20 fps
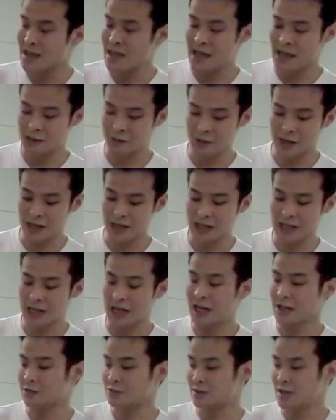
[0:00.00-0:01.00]
えーと、彼ら
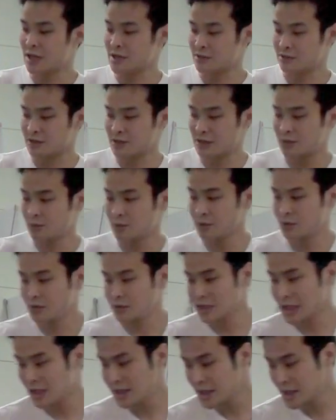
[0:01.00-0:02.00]
がアノテーションしたものを
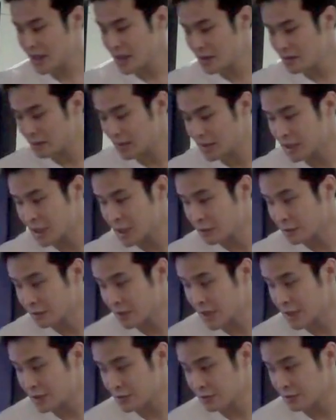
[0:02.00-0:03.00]
使って、まあ、精度を
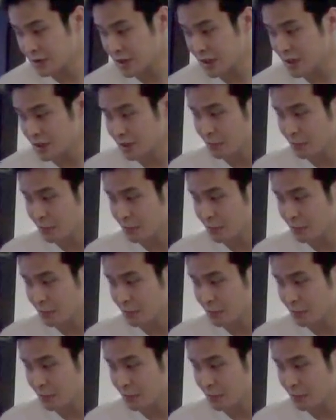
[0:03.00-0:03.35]
検証したっ